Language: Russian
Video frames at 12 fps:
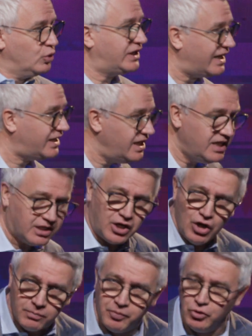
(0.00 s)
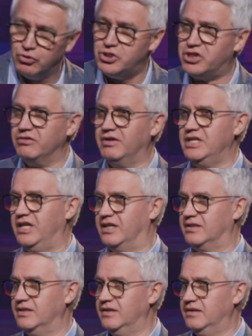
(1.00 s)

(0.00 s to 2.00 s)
У таких будущего нет.